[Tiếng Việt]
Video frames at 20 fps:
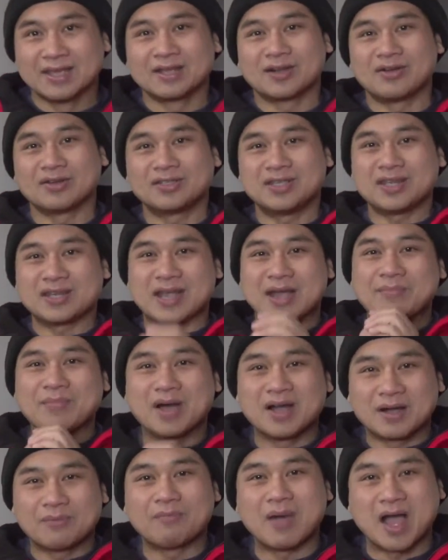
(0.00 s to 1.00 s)
con xin
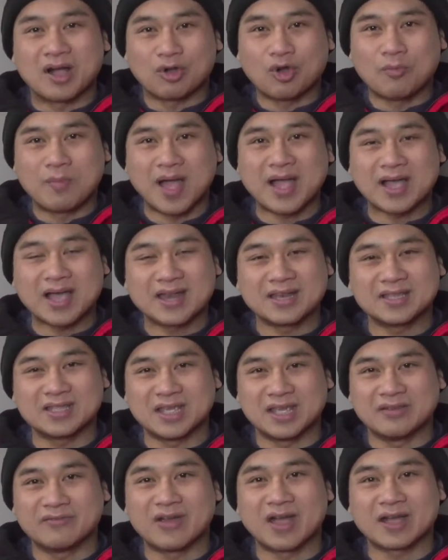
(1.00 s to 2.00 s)
cảm ơn ông bà, cô bác, anh
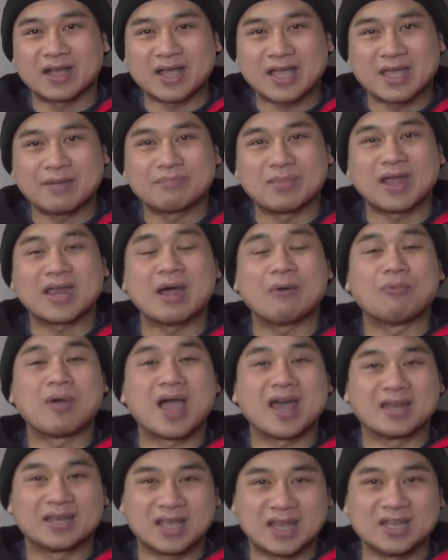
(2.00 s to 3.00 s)
chị và các em đã đồng
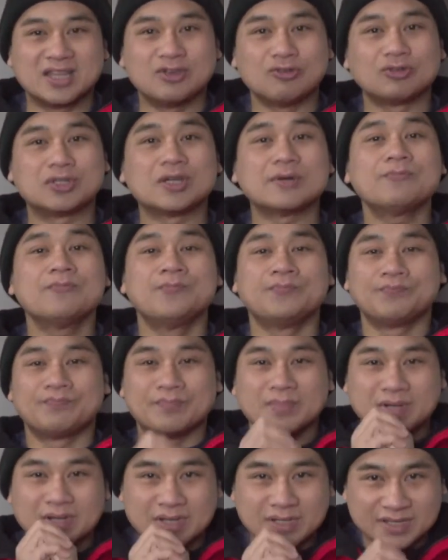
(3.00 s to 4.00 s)
hành kênh youtube
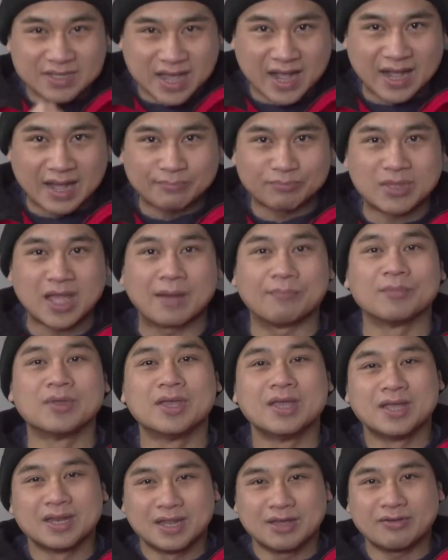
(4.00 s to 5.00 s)
Bước chân âm thầm.
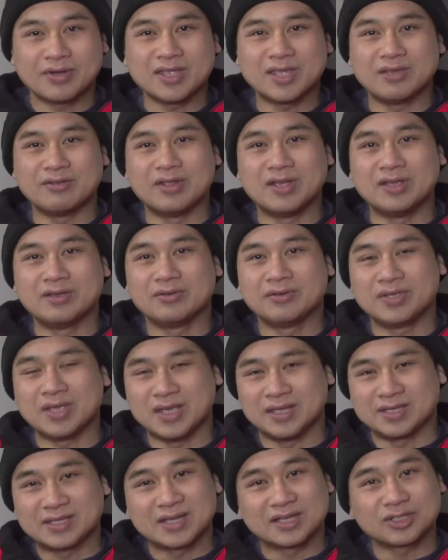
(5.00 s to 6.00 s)
Nếu có nhiều điều
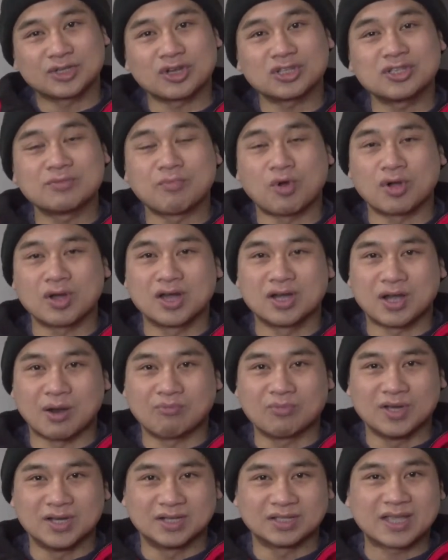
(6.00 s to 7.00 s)
gì sơ sót xin mọi người
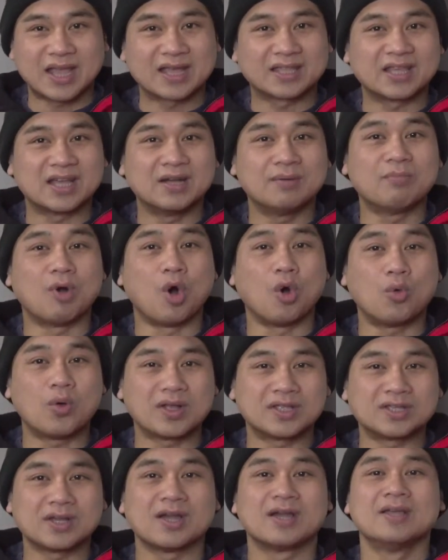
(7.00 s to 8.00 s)
rộng lượng tha thứ bổ
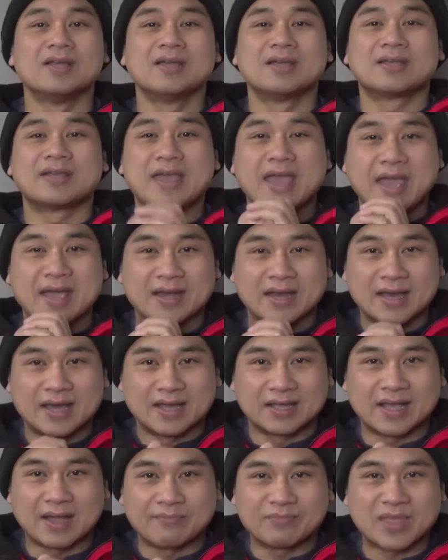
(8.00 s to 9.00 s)
qua cho. Ngàn
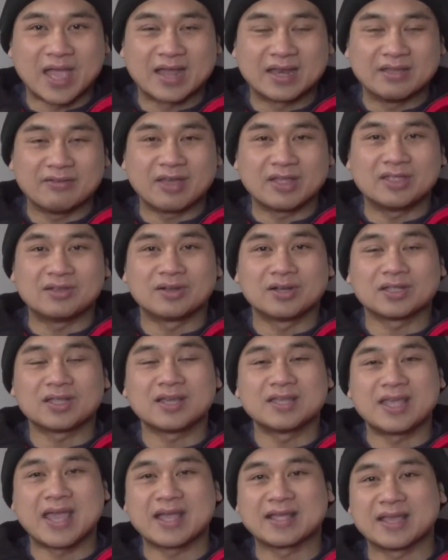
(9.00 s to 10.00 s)
lời cảm tạ nếu ai chưa có
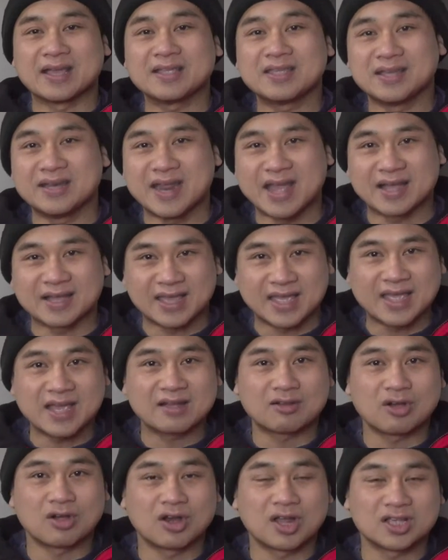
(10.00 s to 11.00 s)
thời gian nhấn chữ đăng ký
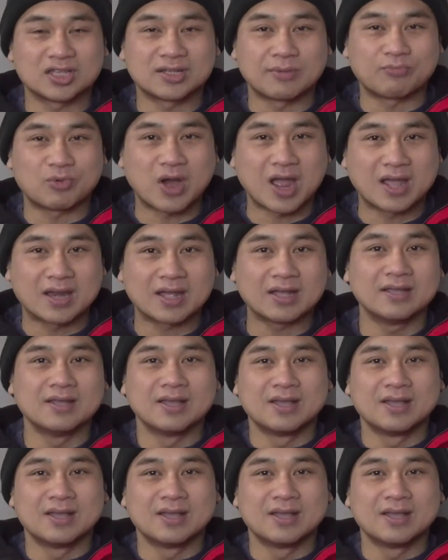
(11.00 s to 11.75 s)
hay còn lời subscribe đó.